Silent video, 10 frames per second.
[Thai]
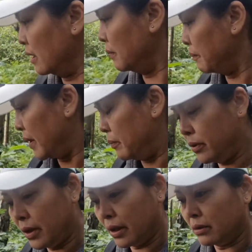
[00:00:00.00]
เธอไป
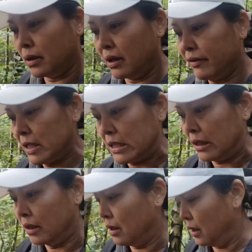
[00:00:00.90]
ผู้เดียวเด้อว่าสั
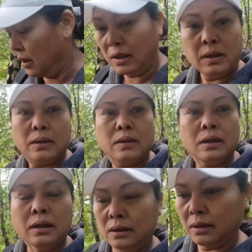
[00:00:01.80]
นเอ
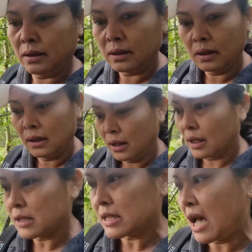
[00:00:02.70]
อ
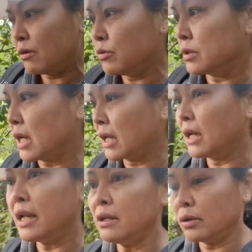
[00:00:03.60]
กระสร้างหูจากยา
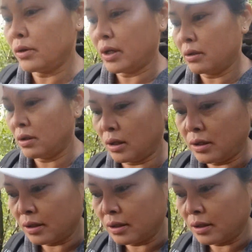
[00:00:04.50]
ยลินหน่อยเนาะ